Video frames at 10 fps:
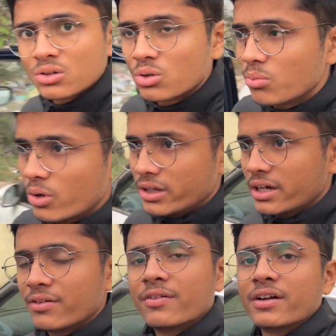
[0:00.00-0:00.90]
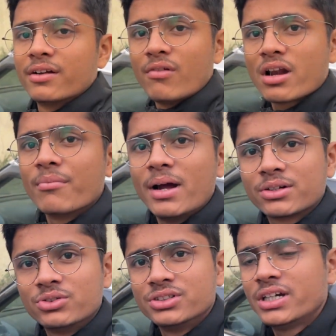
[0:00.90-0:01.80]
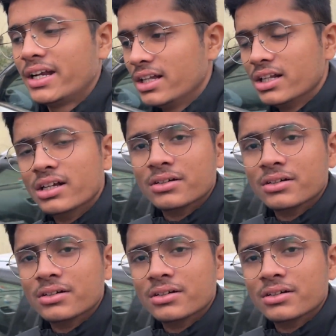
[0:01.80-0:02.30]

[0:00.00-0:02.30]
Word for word: गुड मॉर्निंग एवरी वन एंड वेलकम बैक टू द चैनल